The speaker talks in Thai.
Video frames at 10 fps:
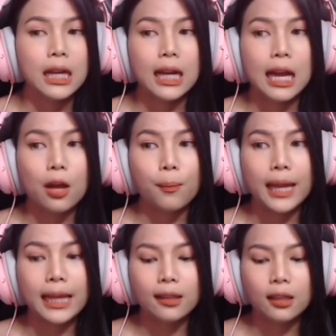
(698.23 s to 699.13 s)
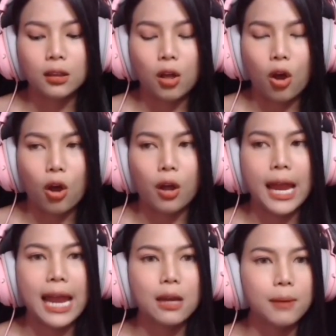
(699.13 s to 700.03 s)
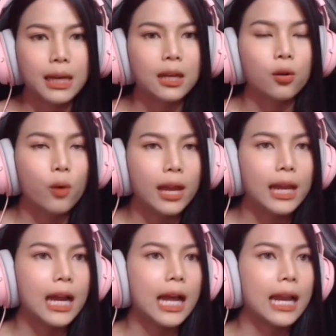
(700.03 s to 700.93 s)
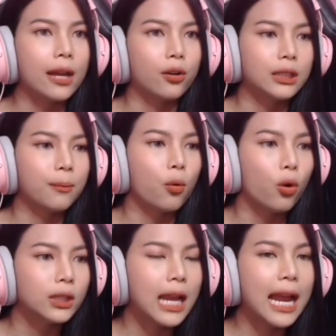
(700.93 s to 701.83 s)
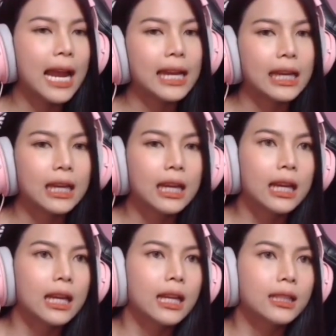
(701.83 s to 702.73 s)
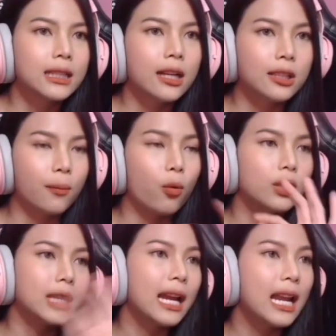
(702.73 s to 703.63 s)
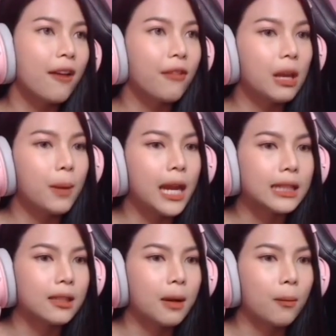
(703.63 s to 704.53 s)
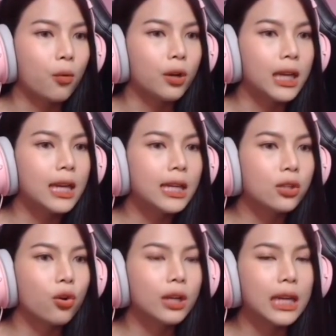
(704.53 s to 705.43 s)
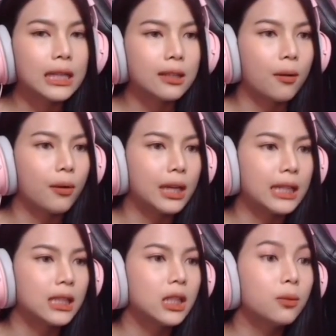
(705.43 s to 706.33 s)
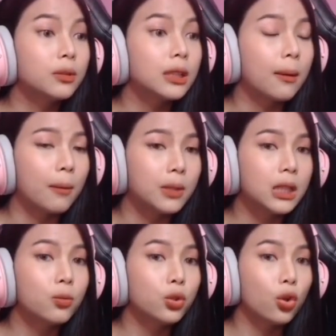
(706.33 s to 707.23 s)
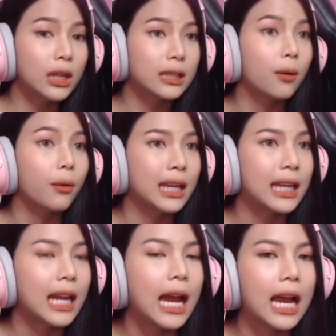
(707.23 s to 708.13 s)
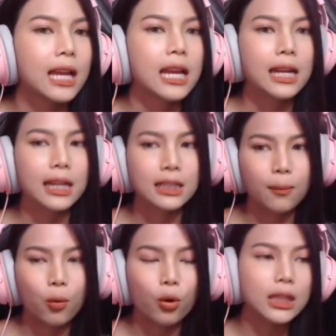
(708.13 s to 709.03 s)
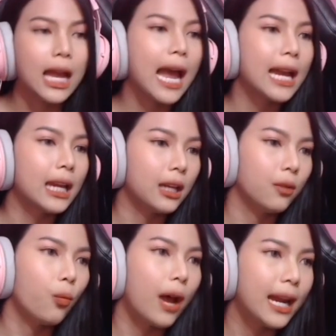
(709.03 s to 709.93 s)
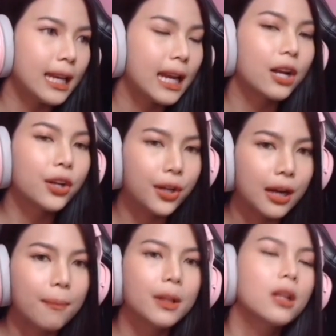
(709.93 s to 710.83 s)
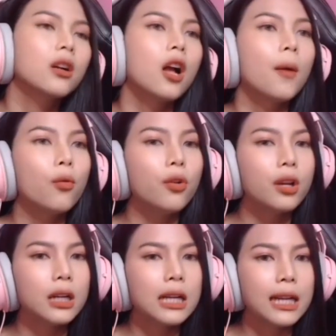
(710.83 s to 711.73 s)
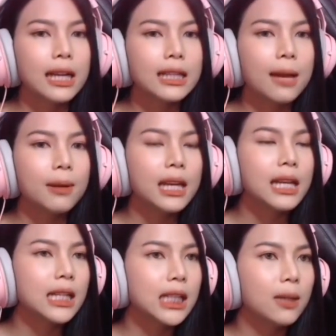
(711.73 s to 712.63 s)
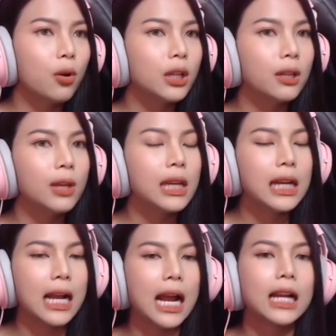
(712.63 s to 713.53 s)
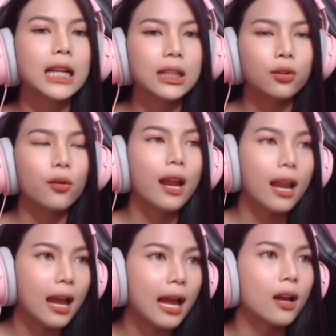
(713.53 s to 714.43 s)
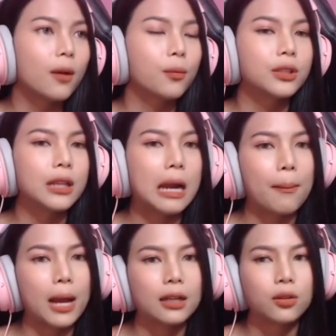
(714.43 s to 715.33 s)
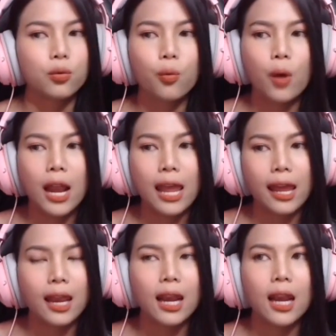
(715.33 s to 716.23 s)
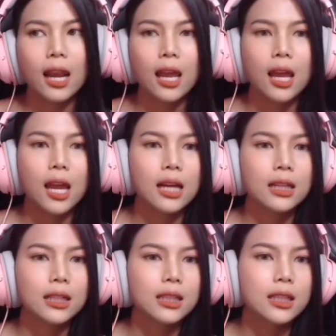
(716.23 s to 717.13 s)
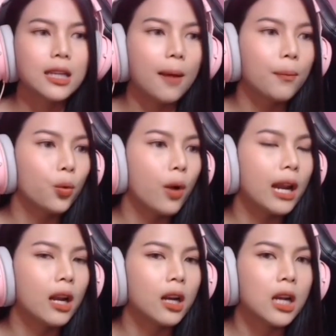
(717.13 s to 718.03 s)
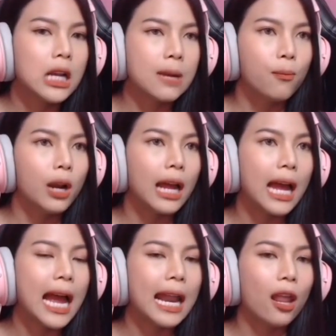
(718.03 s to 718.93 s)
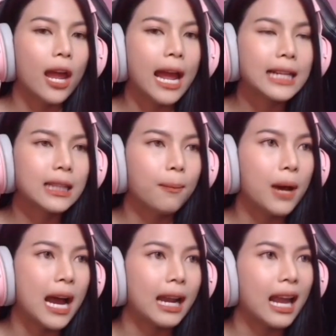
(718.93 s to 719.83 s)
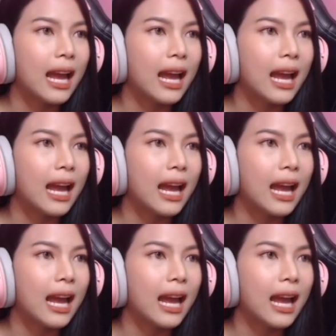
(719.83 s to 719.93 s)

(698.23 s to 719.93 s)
เข้าไปติดต่อแอดมินด้วยนะคะ เดี๋ยวจะโพสต์ให้ดี๋ยวจะโพสต์ให้หน้าแฟนเพจสำหรับคนที่โชคดีสำหรับวันนี้ชื่อสำหรับชื่อผู้โชคดีสำหรับวันนี้นะคะเดี๋ยวจะโพสต์ให้ไว้นะครับ ขอบคุณกิจกรรมดีๆจากนิโมทีวีอีกครั้งหนึ่งด้วยนะคะ ขอบคุณสำหรับบัตรทัวร์เลทจำนวนมูลค่า 150 บาทนะ